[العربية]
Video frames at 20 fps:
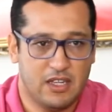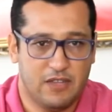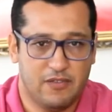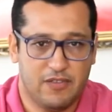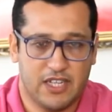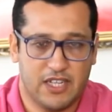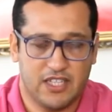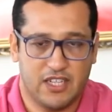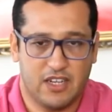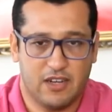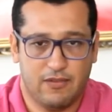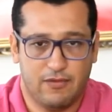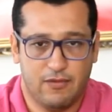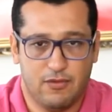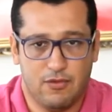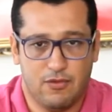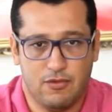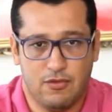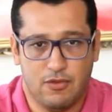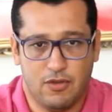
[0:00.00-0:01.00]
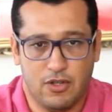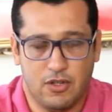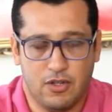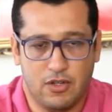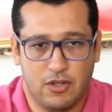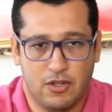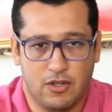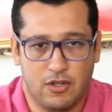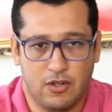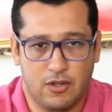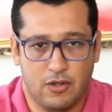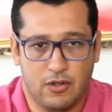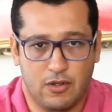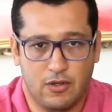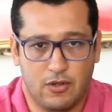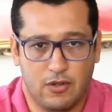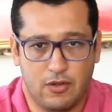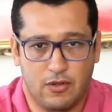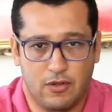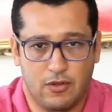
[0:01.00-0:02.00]
كيف كتعرفوا
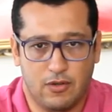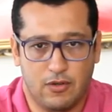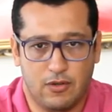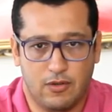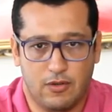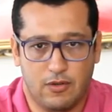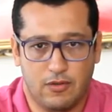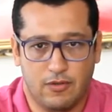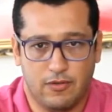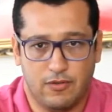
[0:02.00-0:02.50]
آه،